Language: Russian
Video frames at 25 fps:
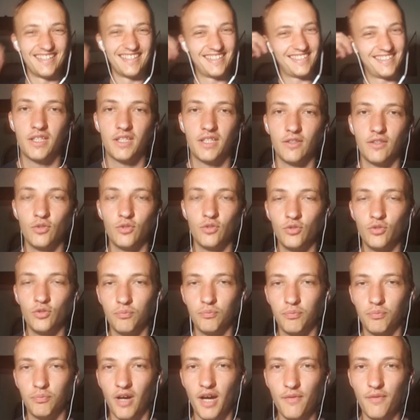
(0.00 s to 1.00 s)
Ну,
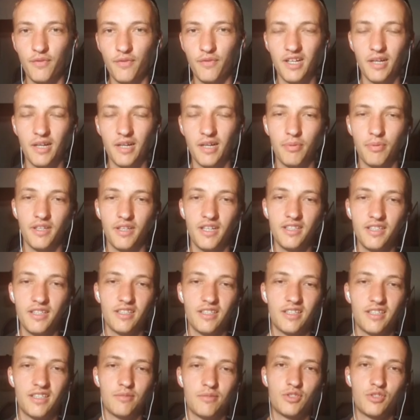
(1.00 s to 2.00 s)
Африка, понятно, там
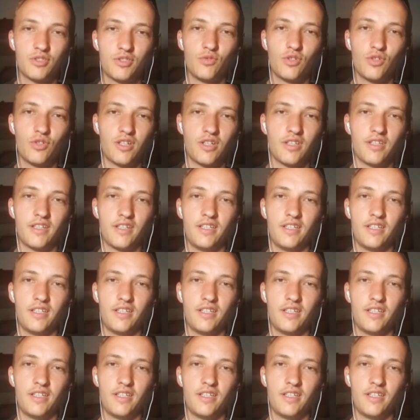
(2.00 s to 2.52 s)
свой колорит,